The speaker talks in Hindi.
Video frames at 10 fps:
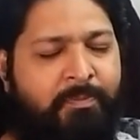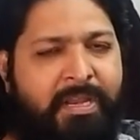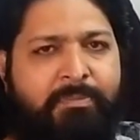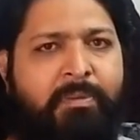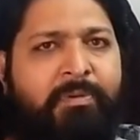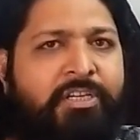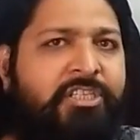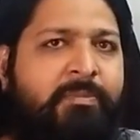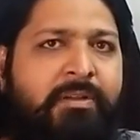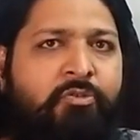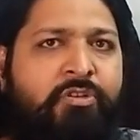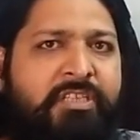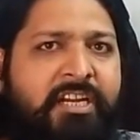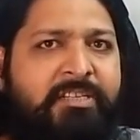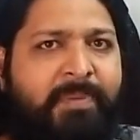मिनिमम कस्टमर दो
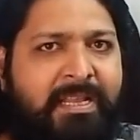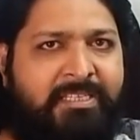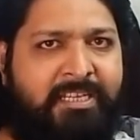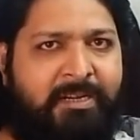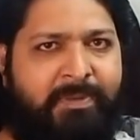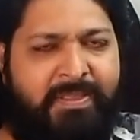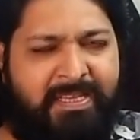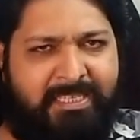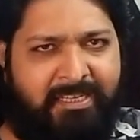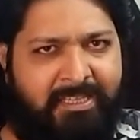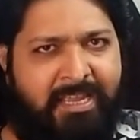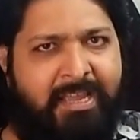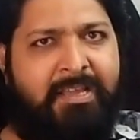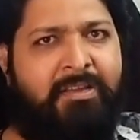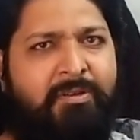सेट पांच सेट भी दे सकते
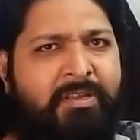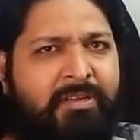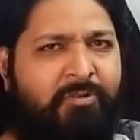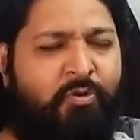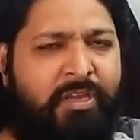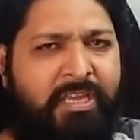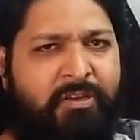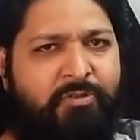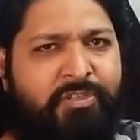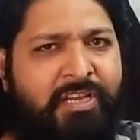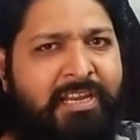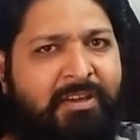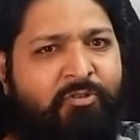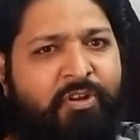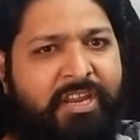हैं हम्म। कोई उसके लिए
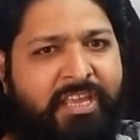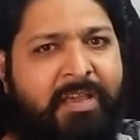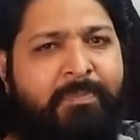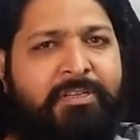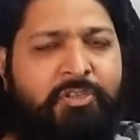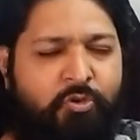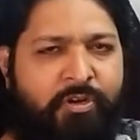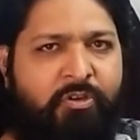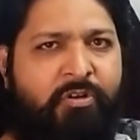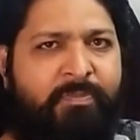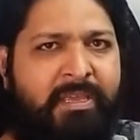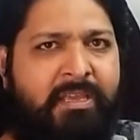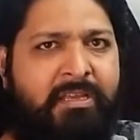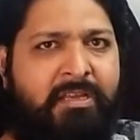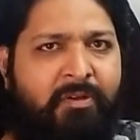वो नहीं है पर सीओडी वो भी
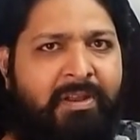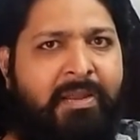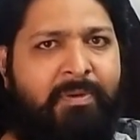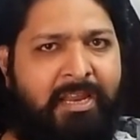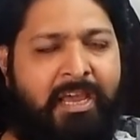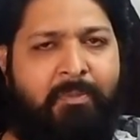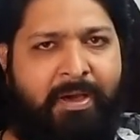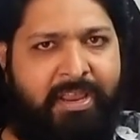अवेलेबल है हमारे